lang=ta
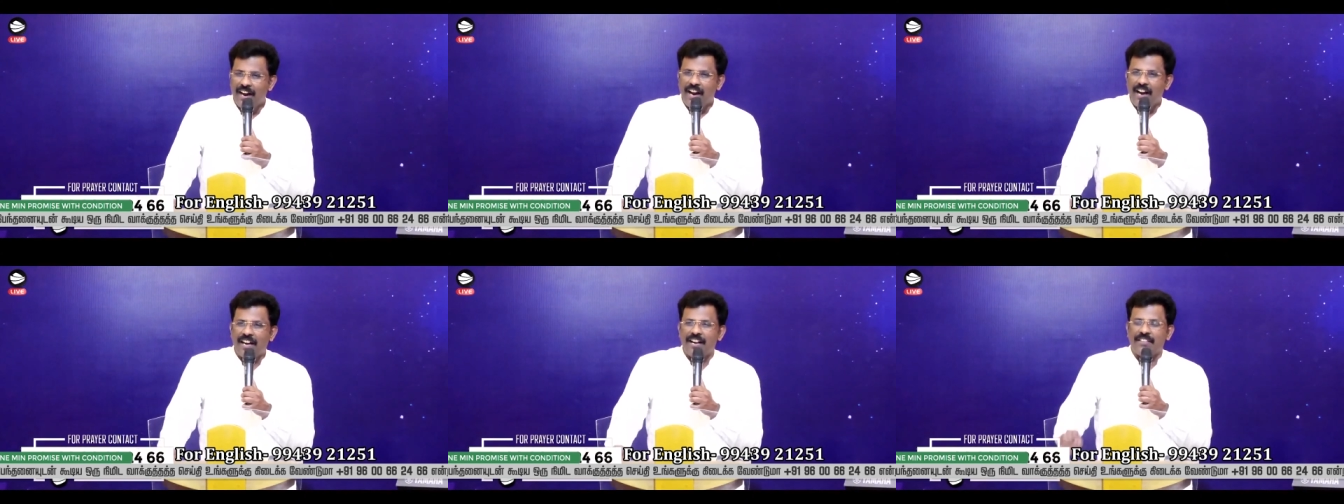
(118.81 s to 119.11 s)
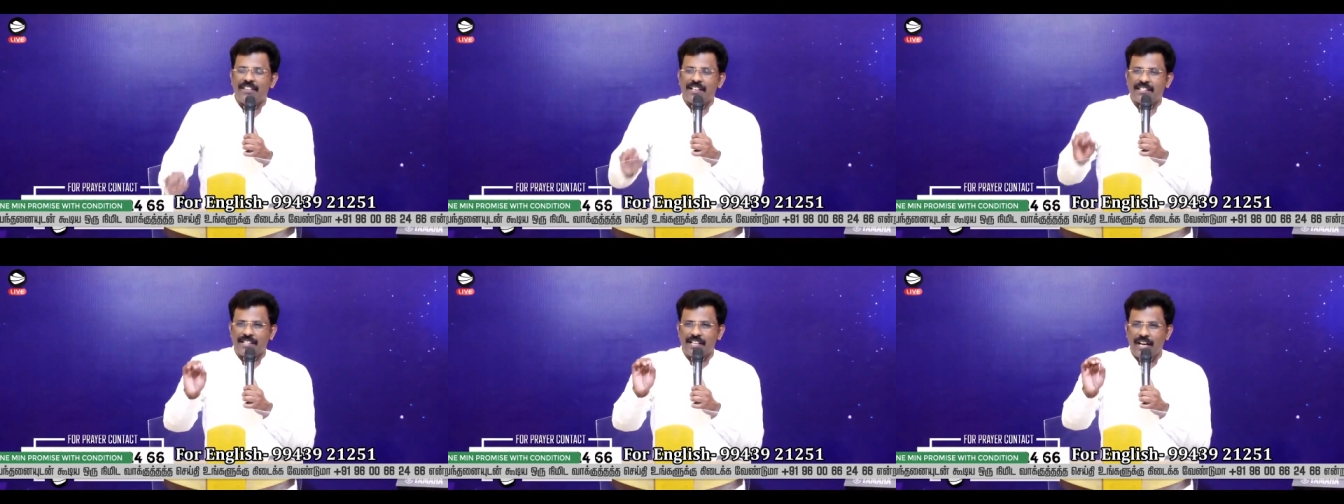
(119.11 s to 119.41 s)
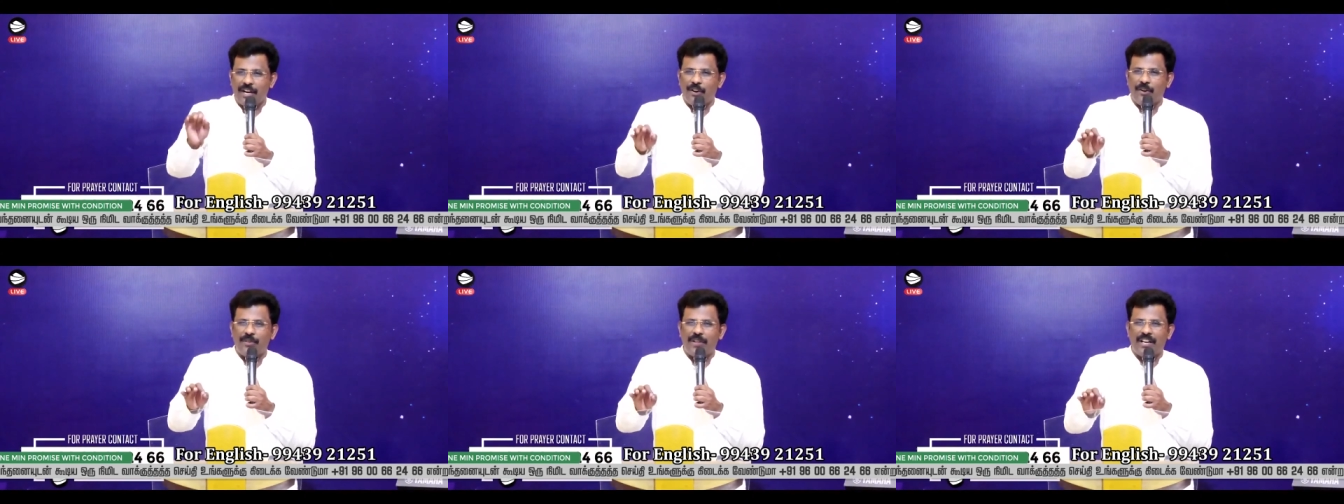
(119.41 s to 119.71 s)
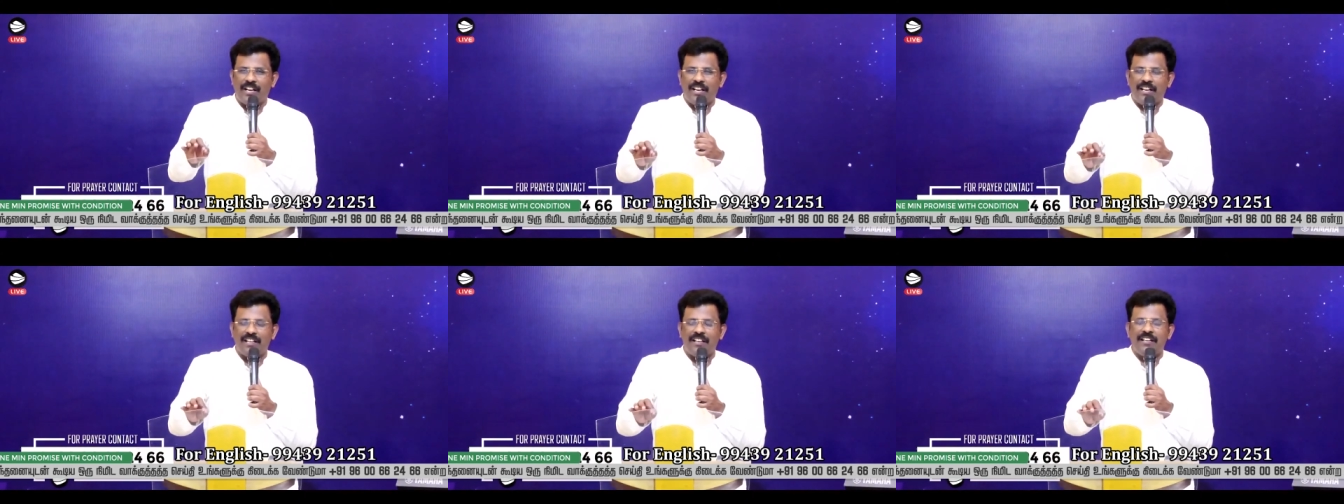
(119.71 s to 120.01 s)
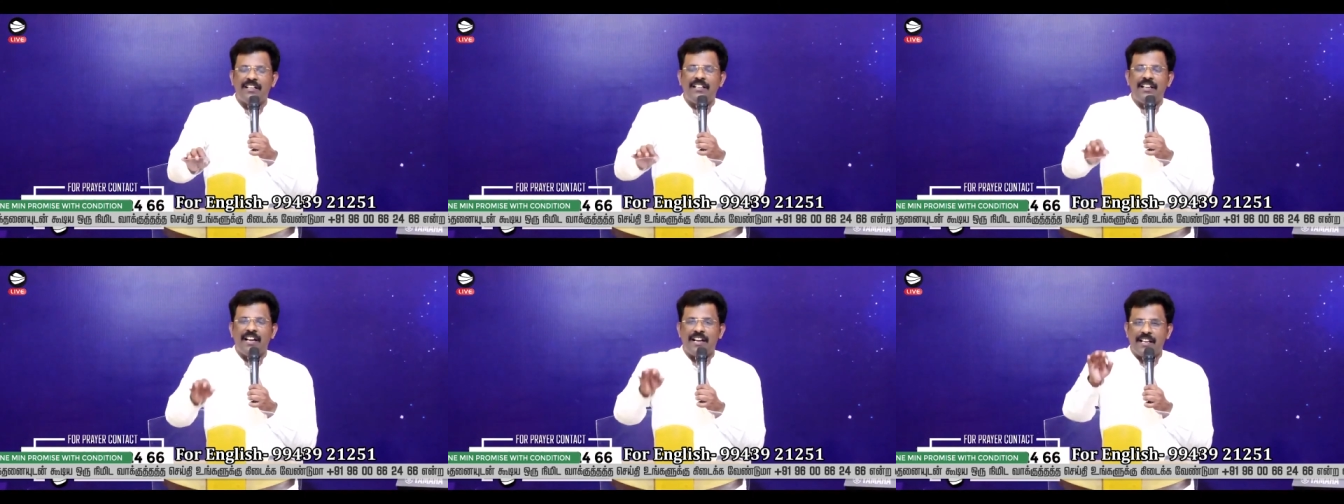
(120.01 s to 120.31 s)
ஆனால் அந்த சகோதரன்
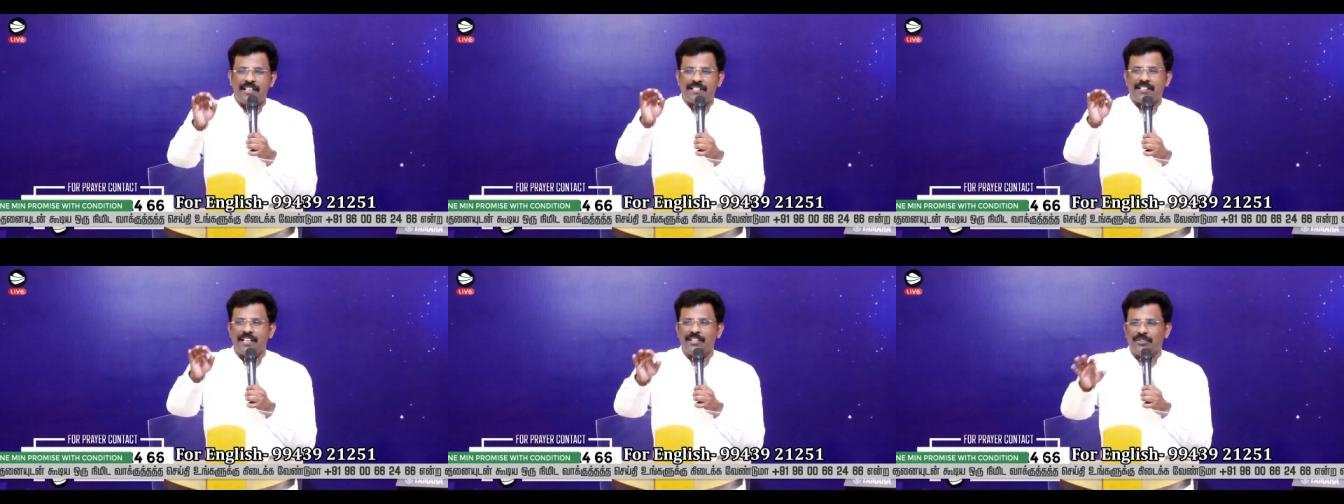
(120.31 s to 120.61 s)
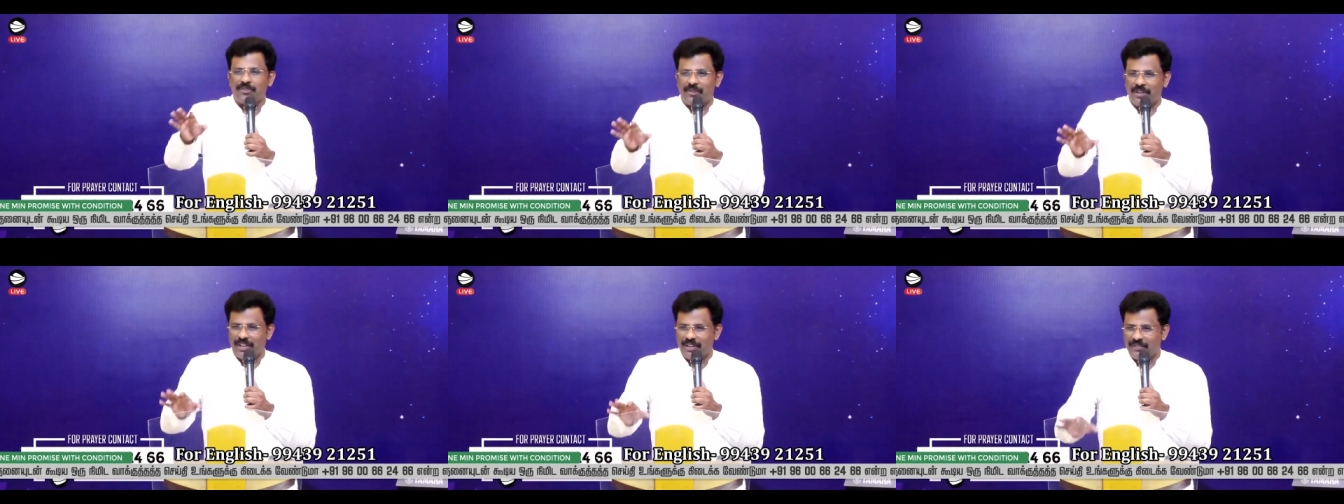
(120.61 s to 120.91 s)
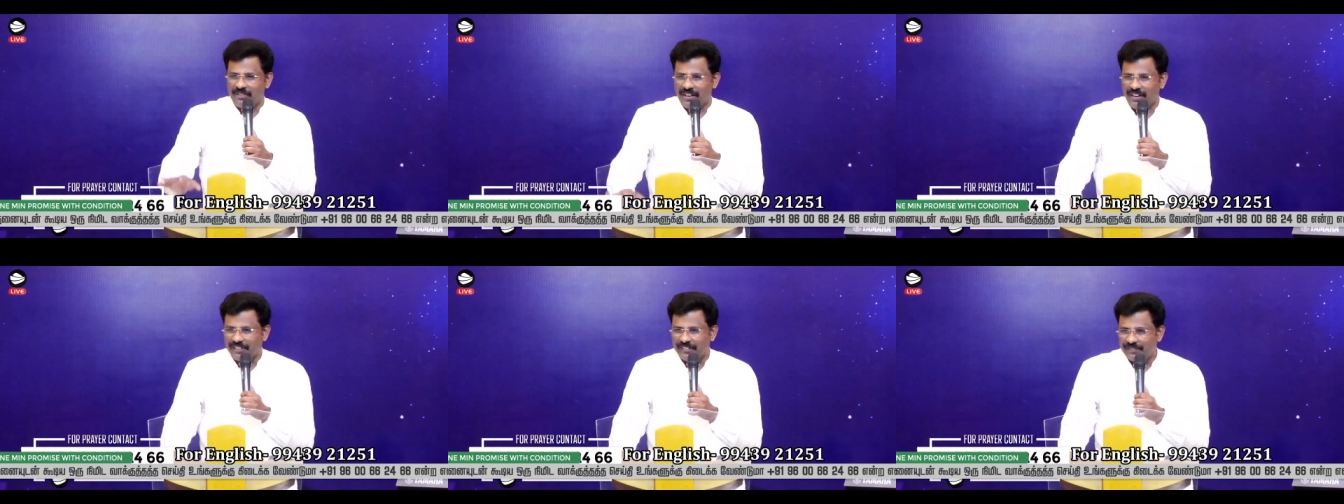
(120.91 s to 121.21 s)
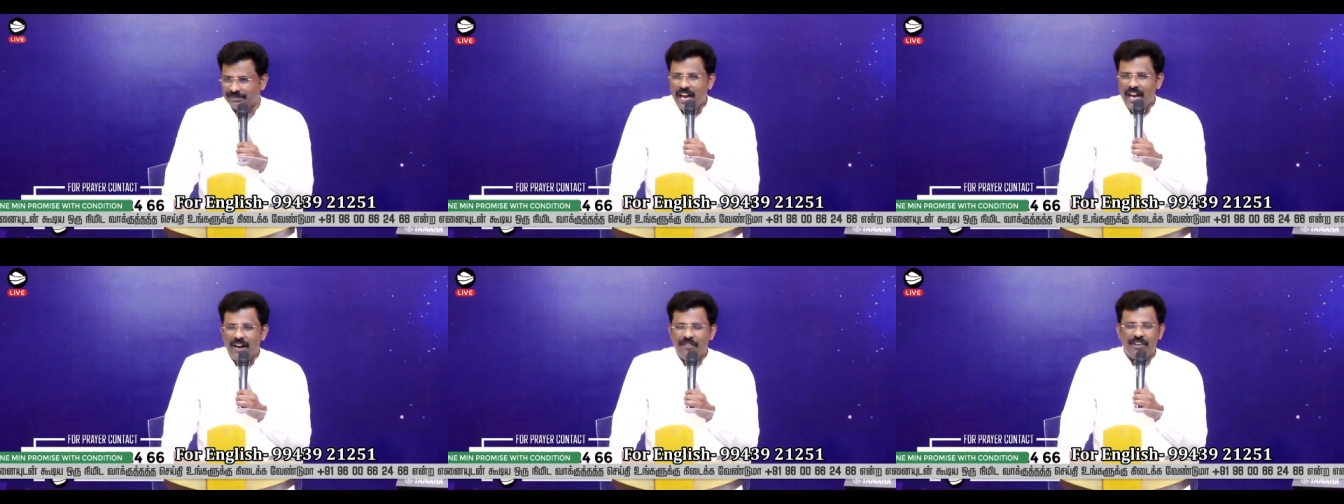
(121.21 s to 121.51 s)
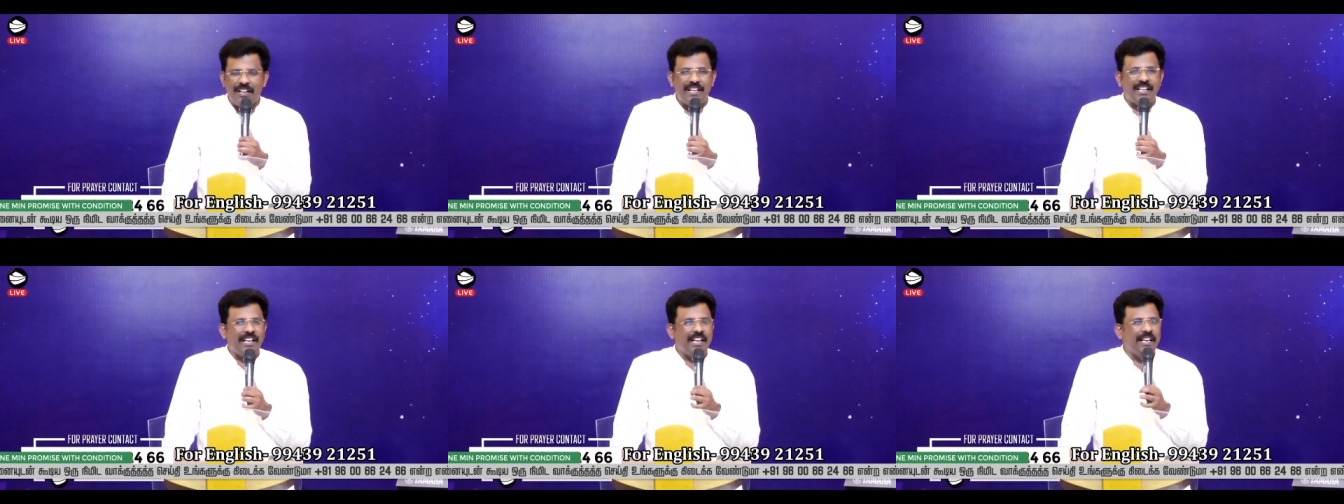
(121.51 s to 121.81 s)
நினைச்சா தூங்கிடுவார்
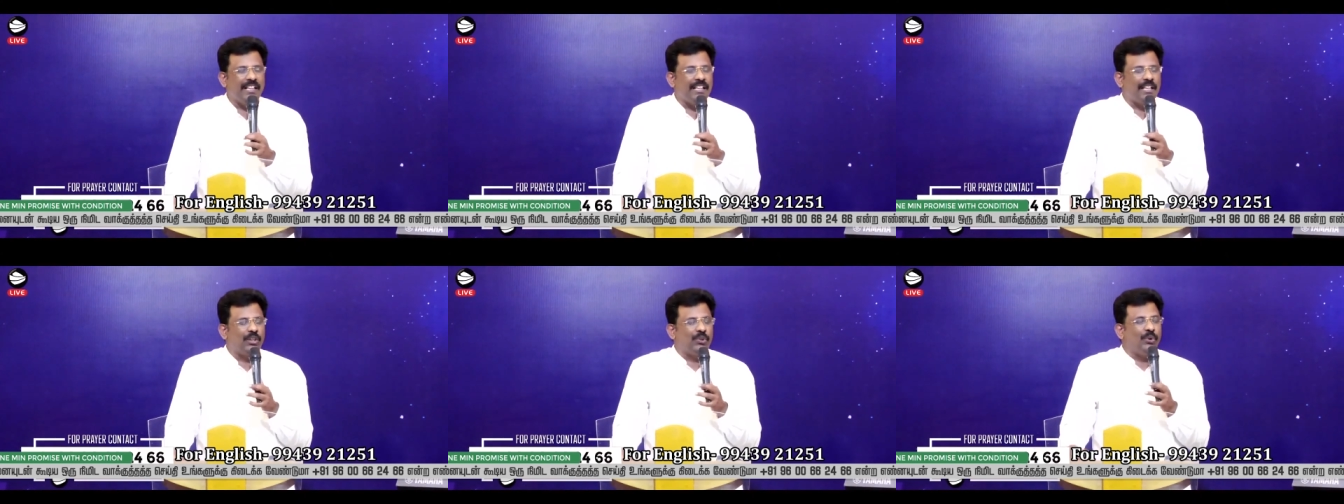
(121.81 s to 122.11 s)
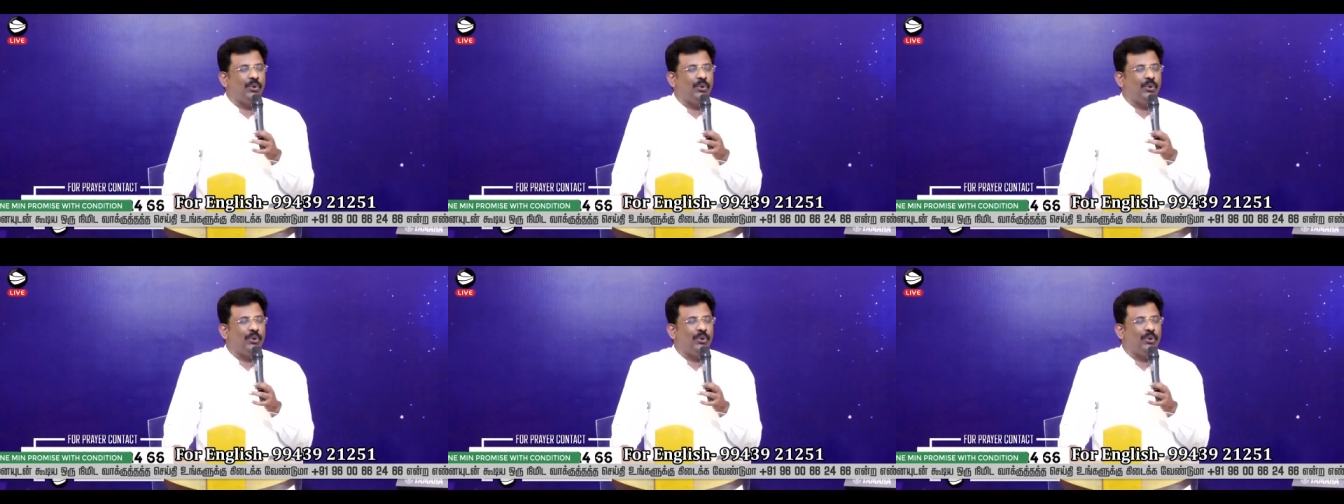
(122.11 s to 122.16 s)
அவருக்கு இந்த